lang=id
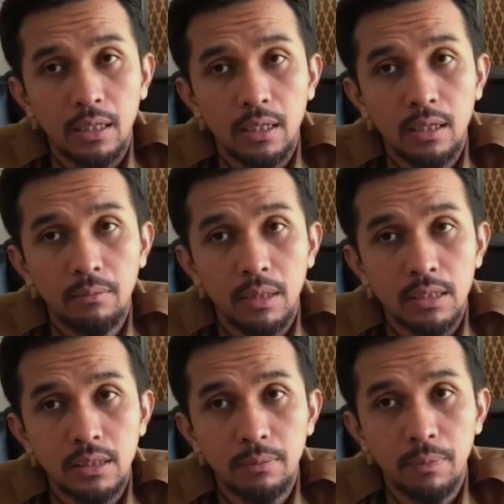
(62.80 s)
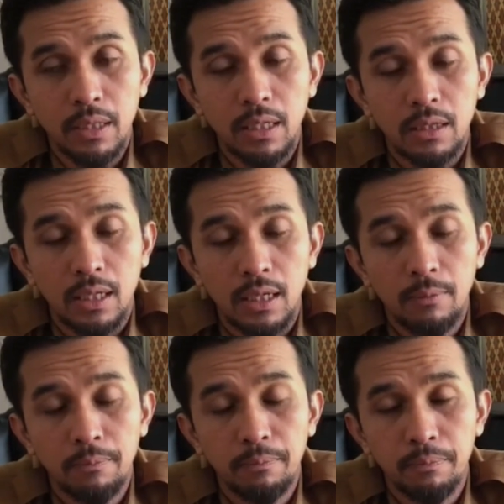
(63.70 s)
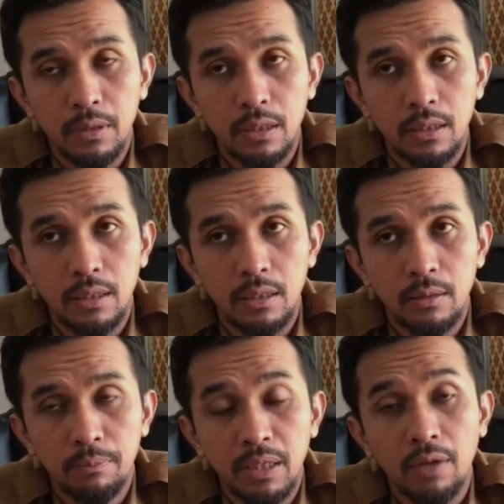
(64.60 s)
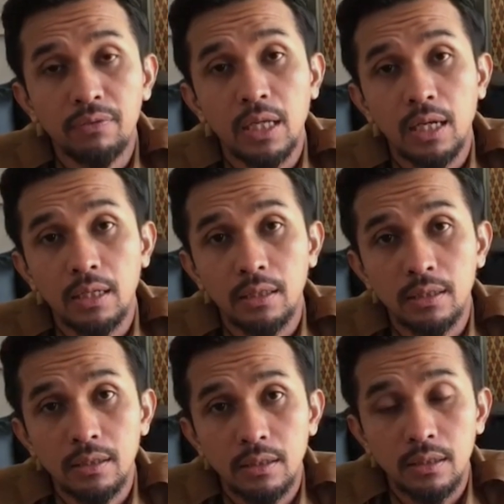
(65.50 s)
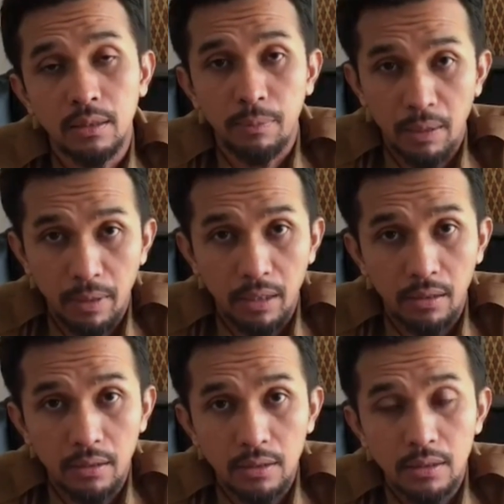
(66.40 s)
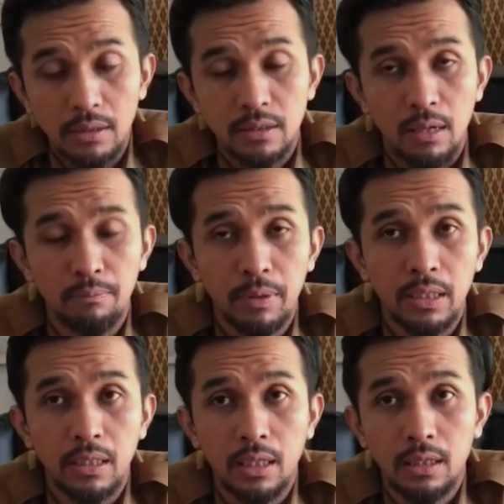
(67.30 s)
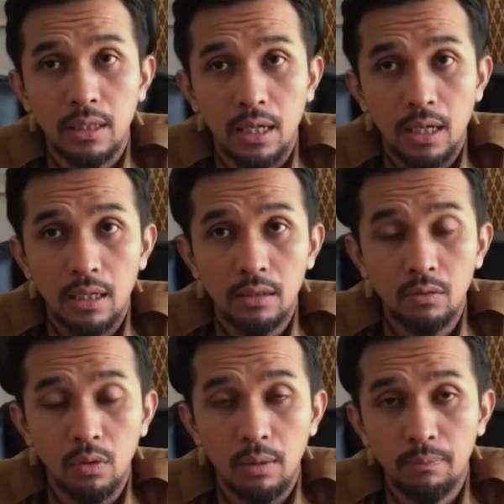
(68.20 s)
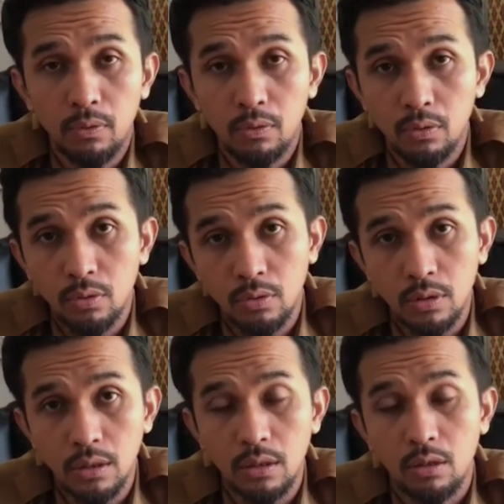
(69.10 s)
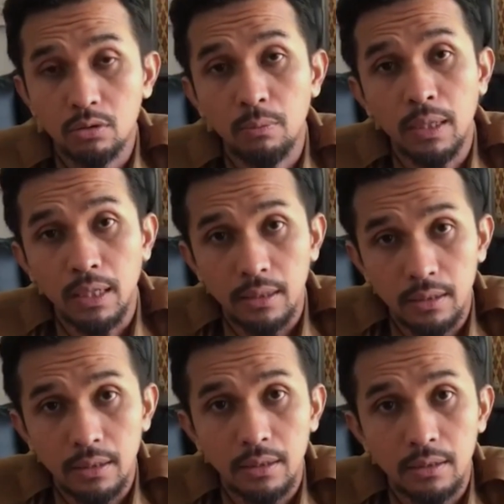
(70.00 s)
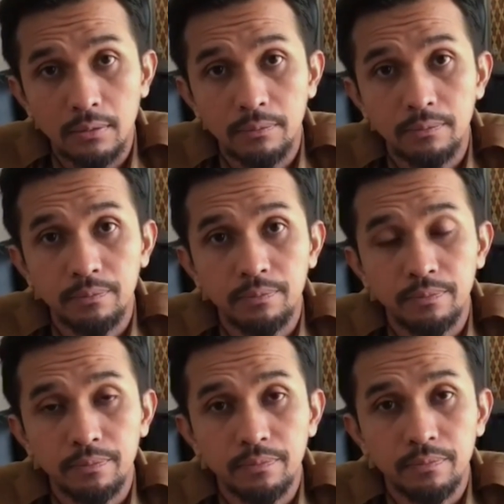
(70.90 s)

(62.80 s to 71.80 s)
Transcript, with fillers: Maka masih pada tahap uh, pendaftaran eh, pelamar hmm. sampai dengan tanggal 20 uh, eh, Oktober nanti. Hmm.